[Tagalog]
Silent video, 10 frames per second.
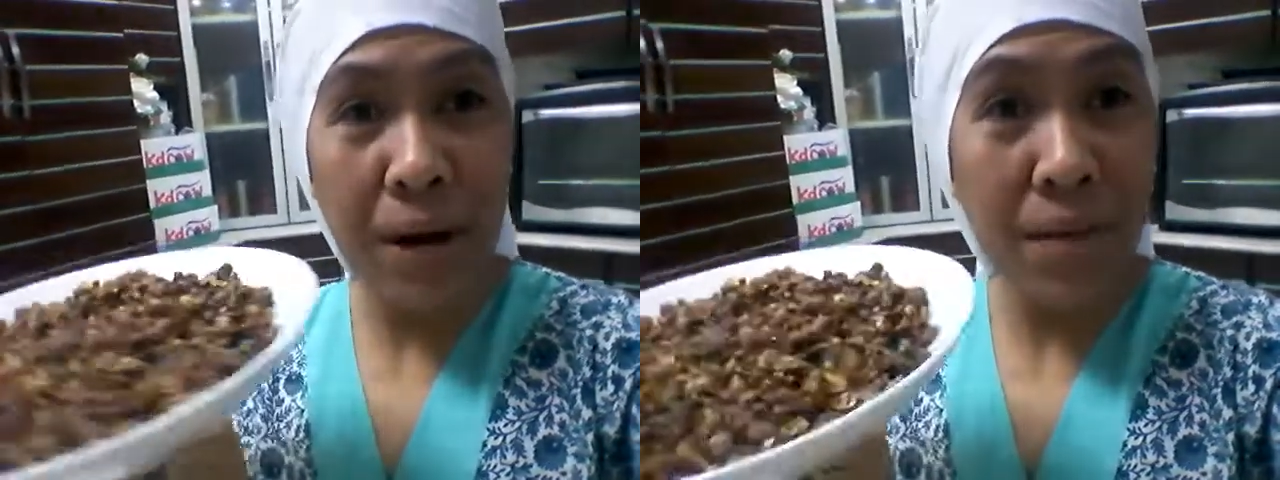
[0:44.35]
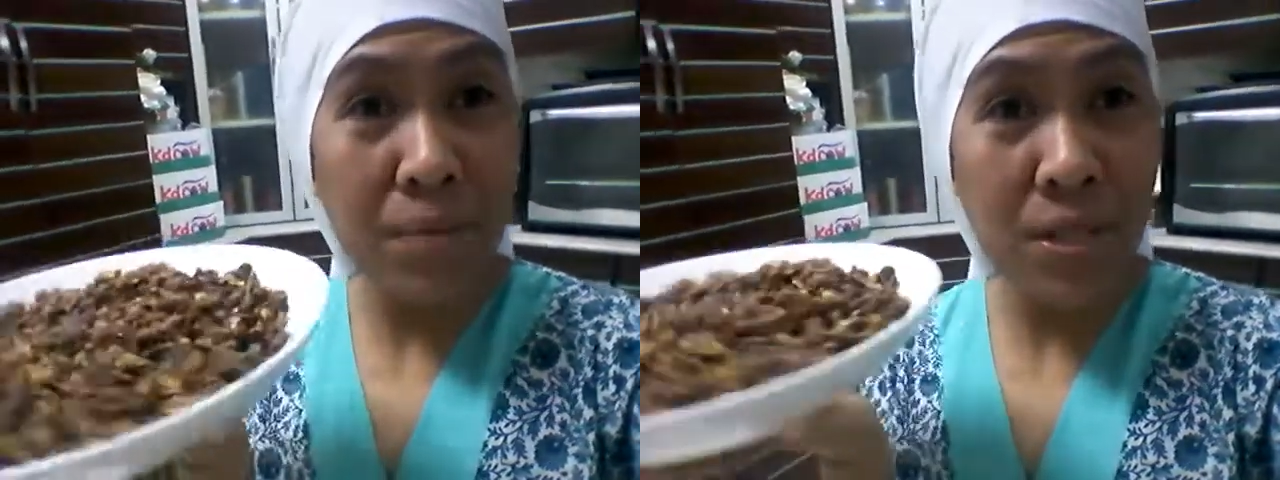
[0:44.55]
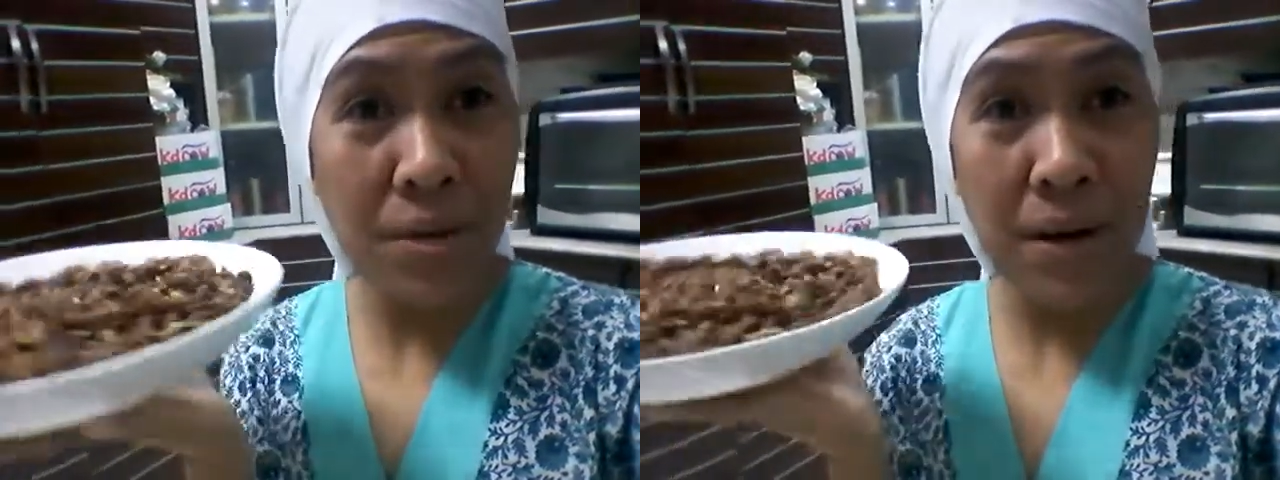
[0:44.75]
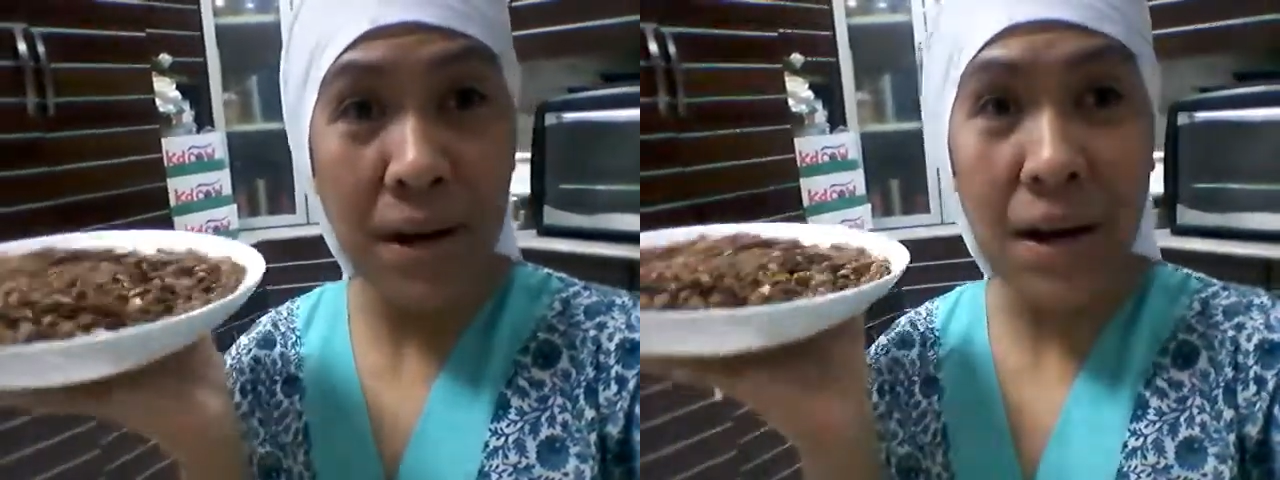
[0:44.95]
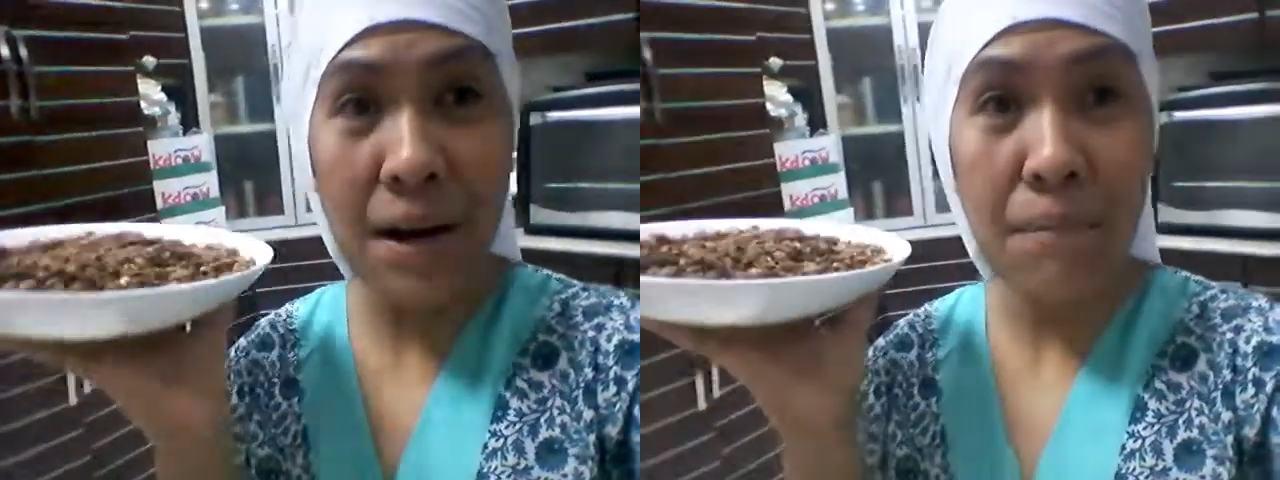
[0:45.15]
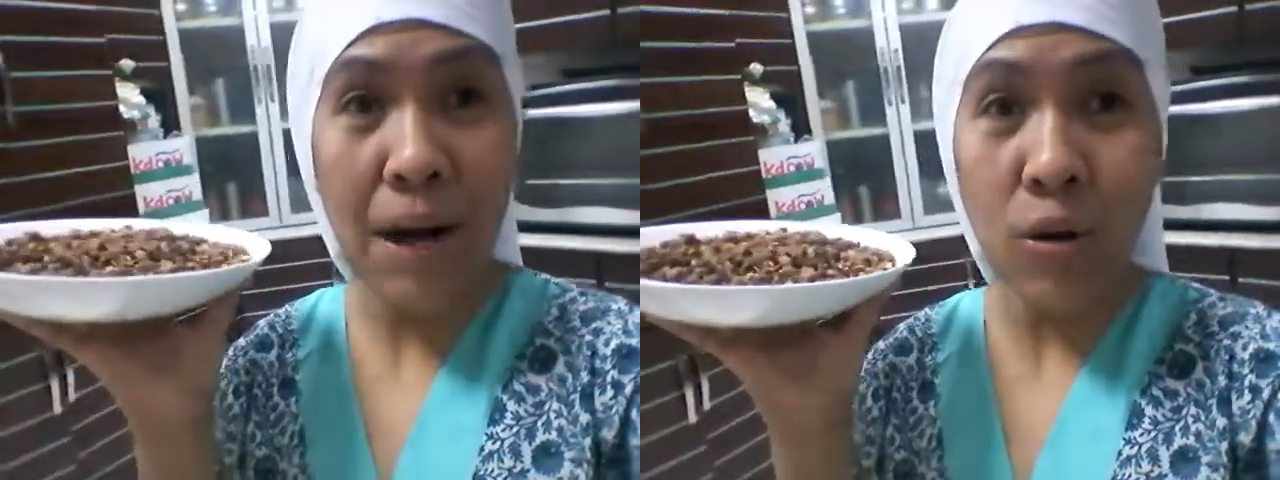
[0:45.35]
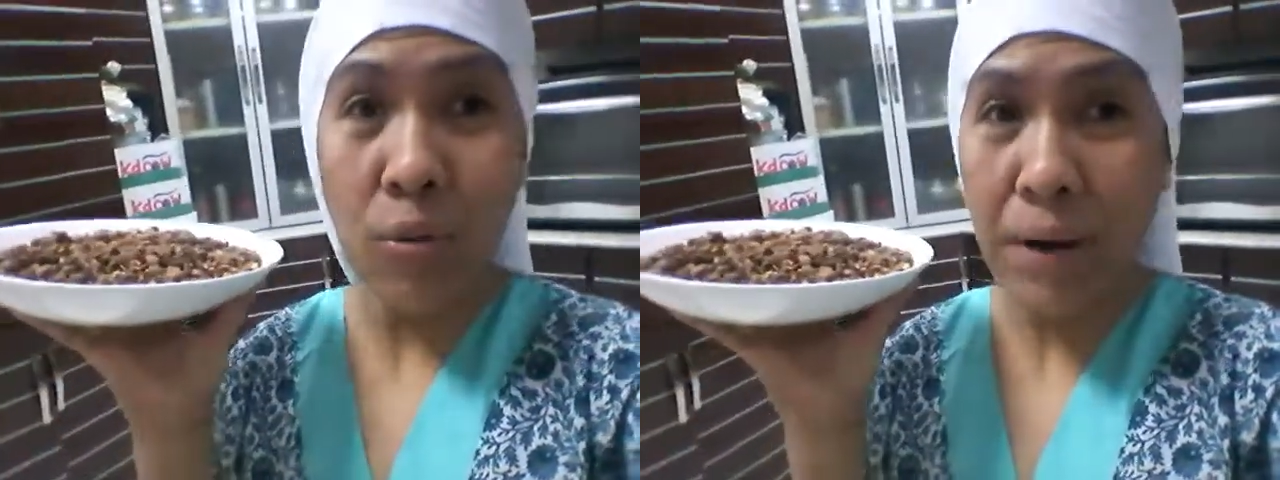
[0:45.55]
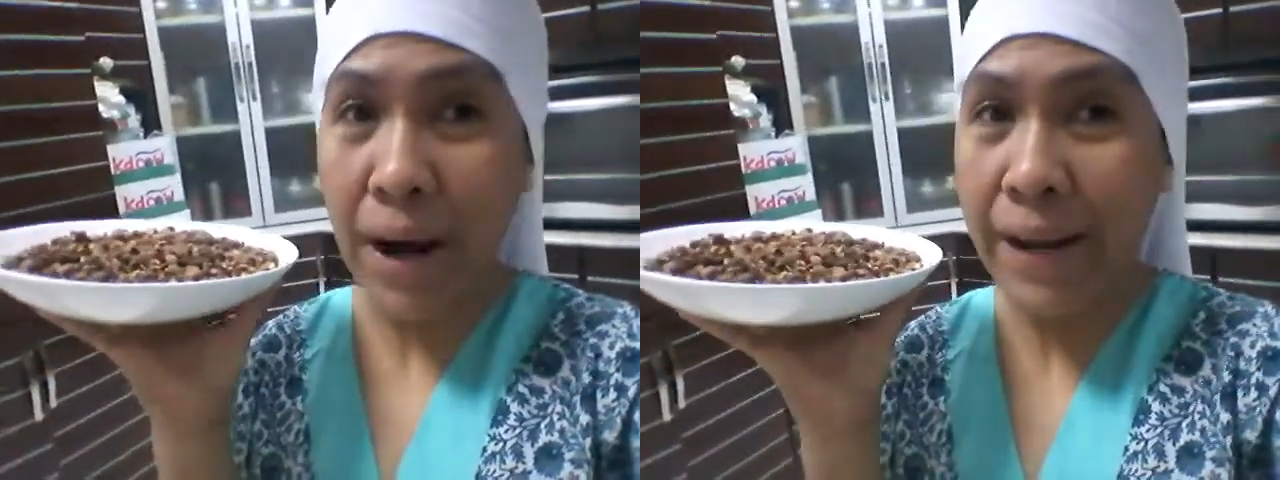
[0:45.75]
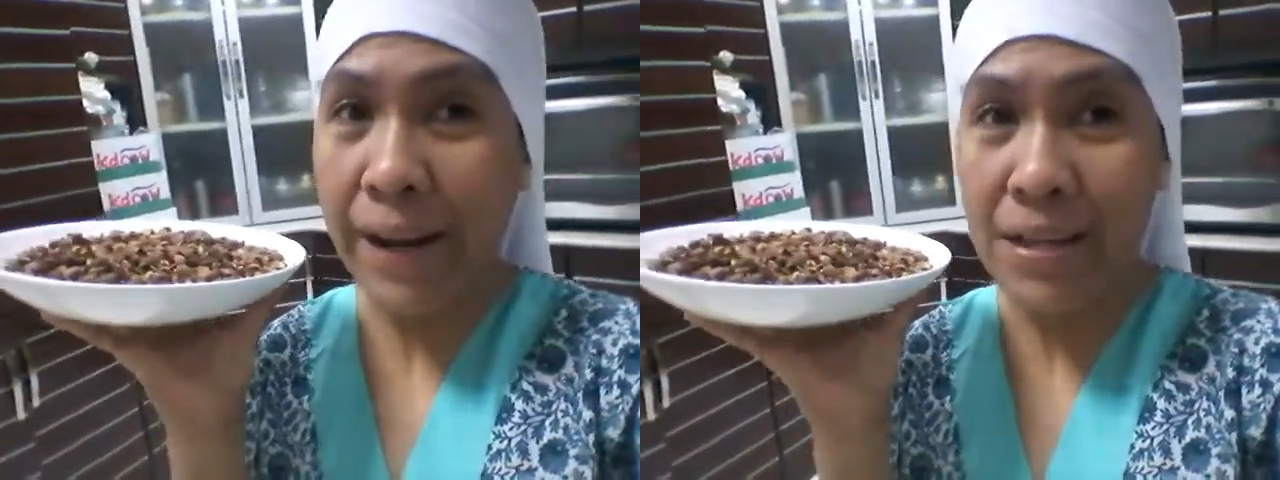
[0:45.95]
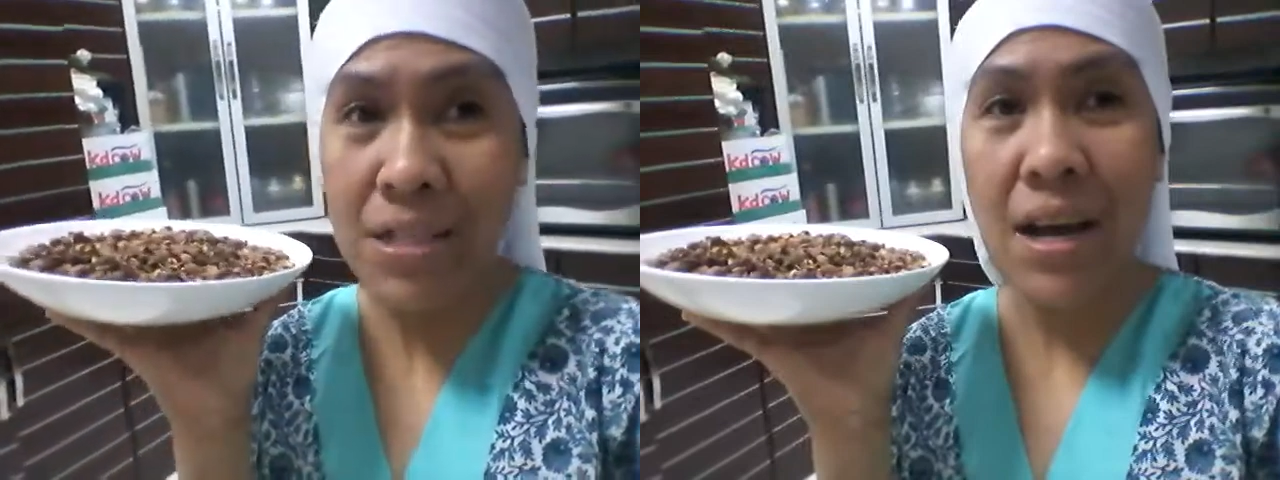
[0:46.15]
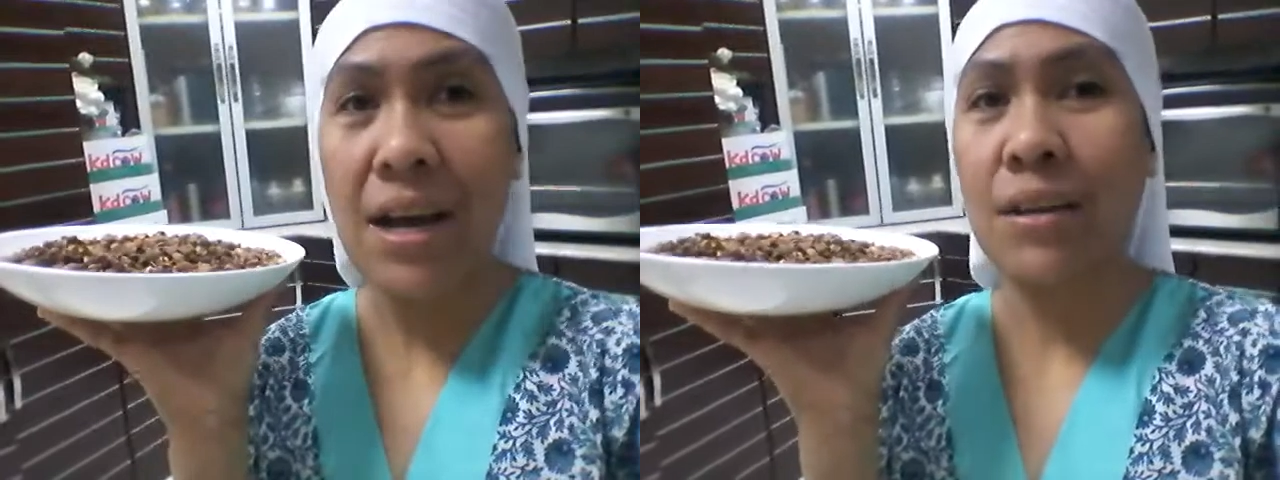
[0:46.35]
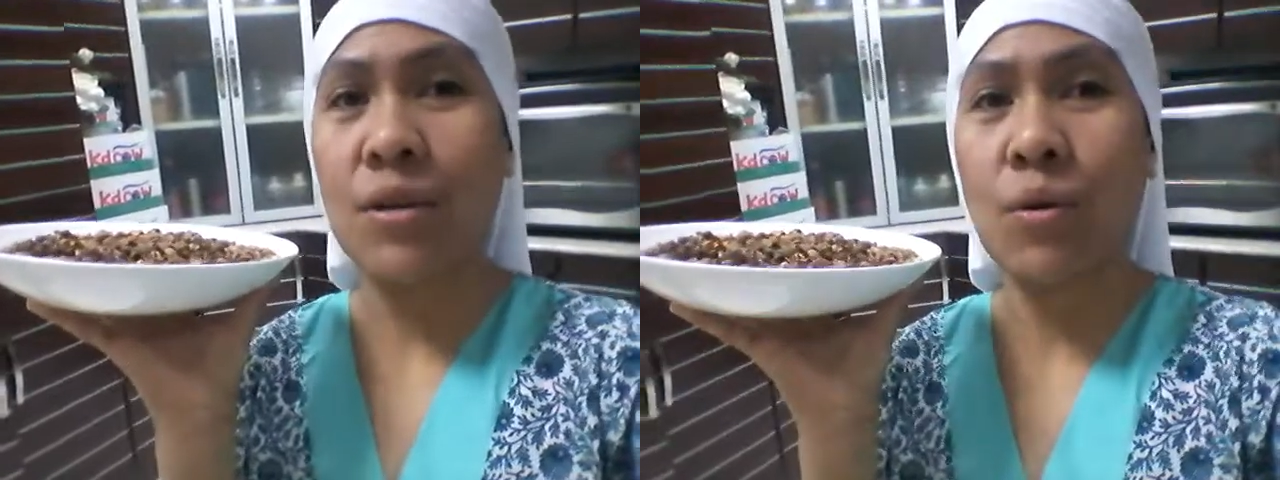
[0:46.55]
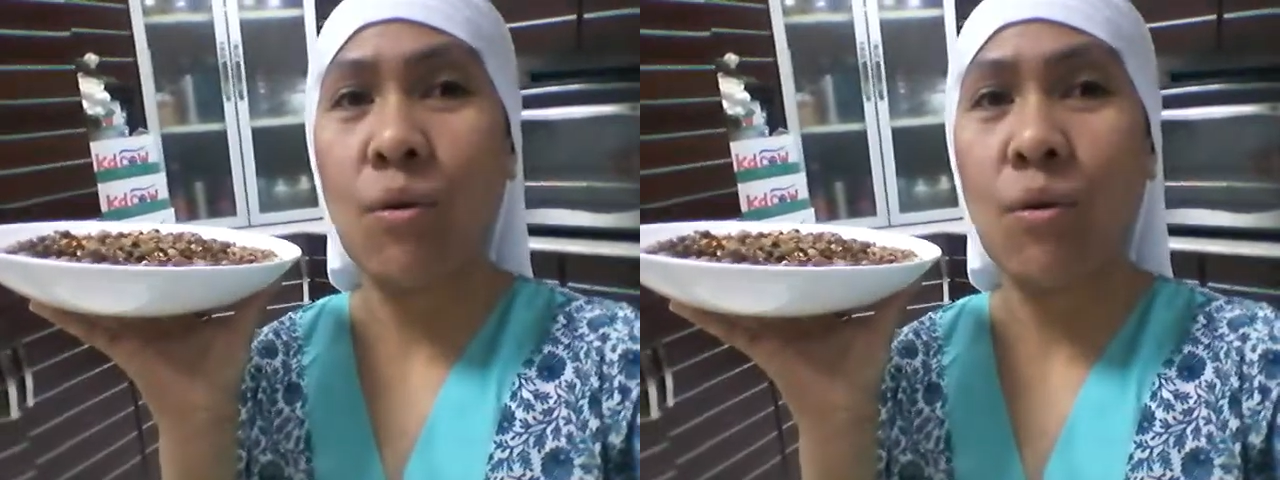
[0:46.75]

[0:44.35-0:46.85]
para po sa mga bagong panganak dyan,